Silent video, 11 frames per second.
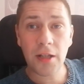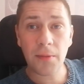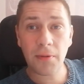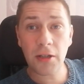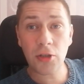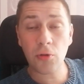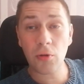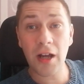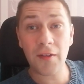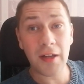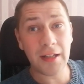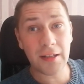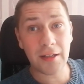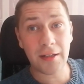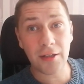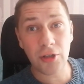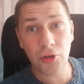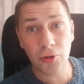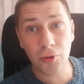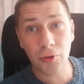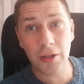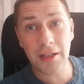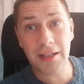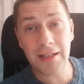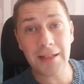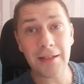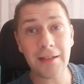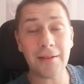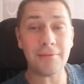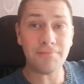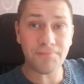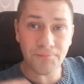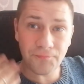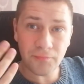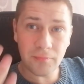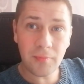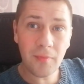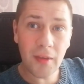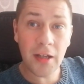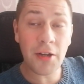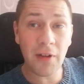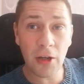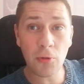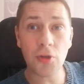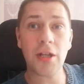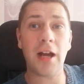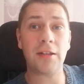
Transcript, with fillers: надо понять, что Уран это еще и революция.